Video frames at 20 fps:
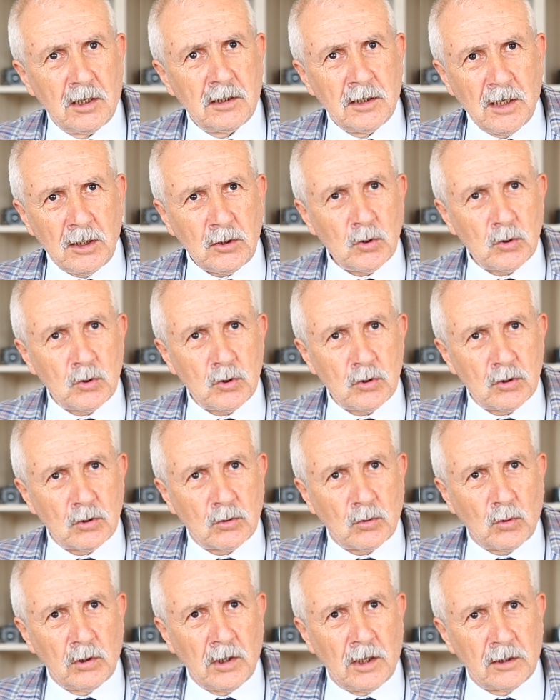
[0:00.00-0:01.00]
Ne
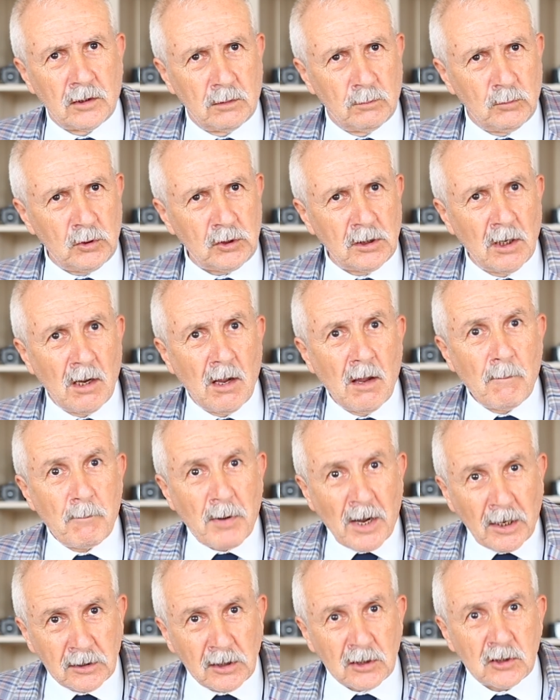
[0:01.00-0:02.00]
küçücük kullanılmış.
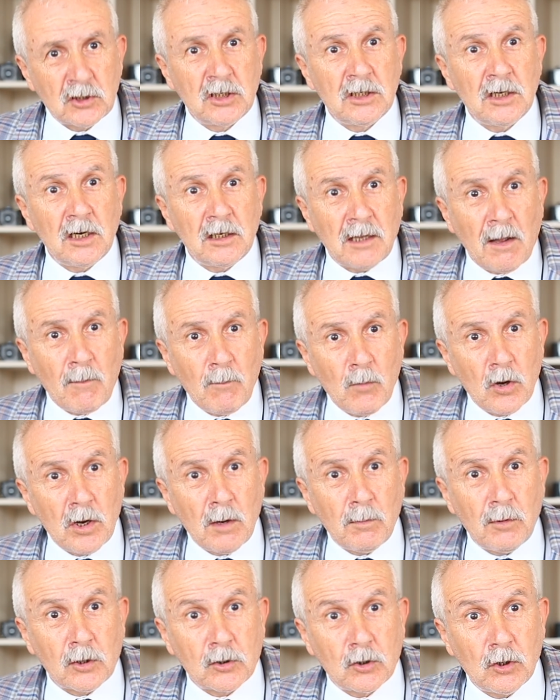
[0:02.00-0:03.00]
Ben de sinirden
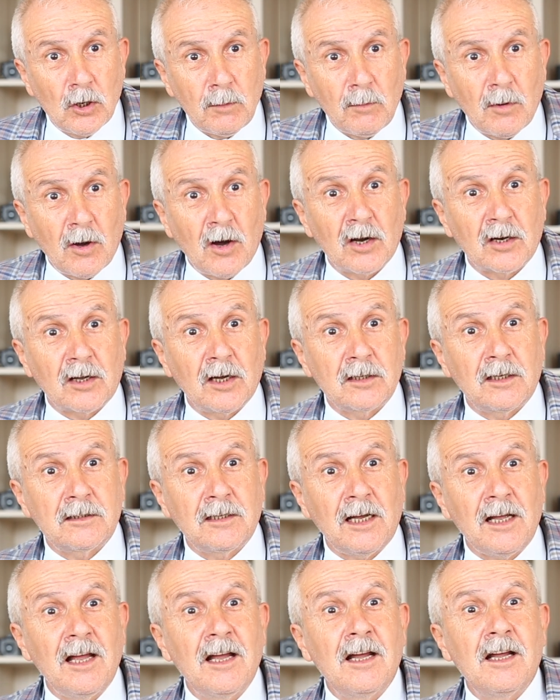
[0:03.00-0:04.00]
böyle bakıyorum.
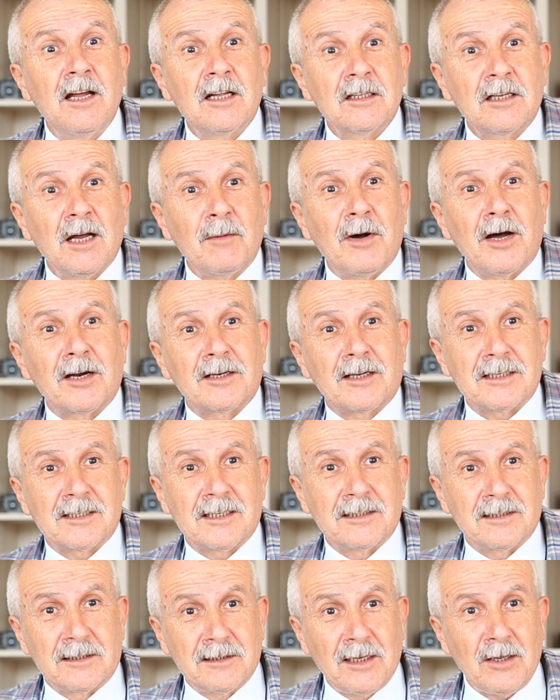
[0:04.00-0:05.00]
Arkada da tam
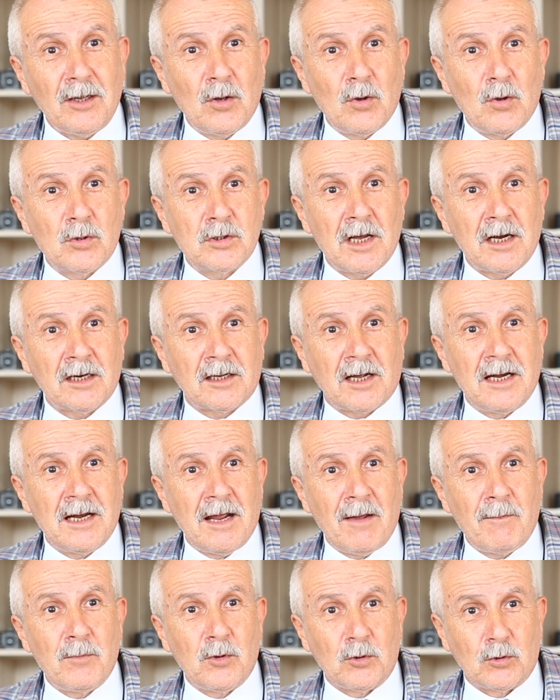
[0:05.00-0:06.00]
arkasında da özel
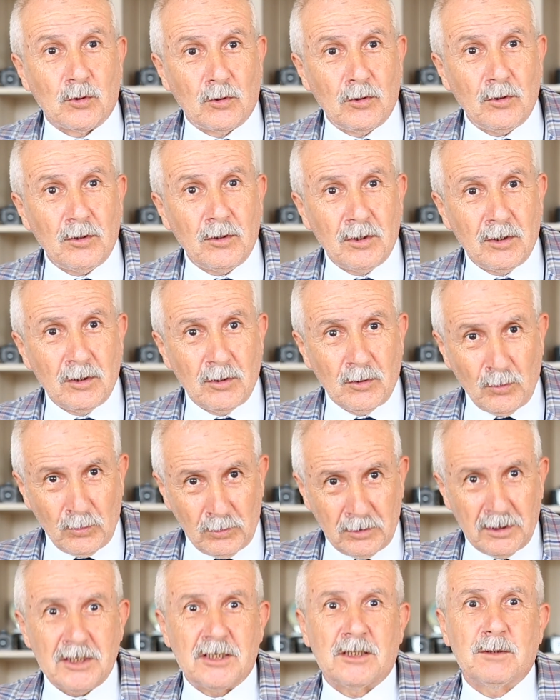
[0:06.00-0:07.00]
kalem müdürü.
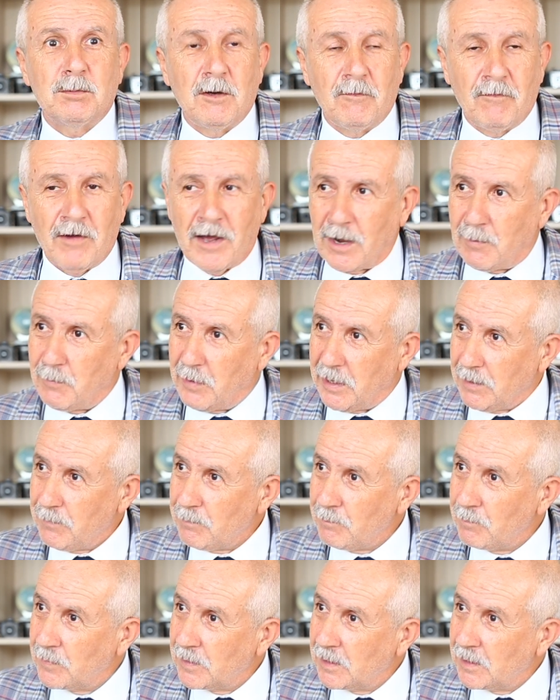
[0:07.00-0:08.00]
Onun da ismini vermeyeyim.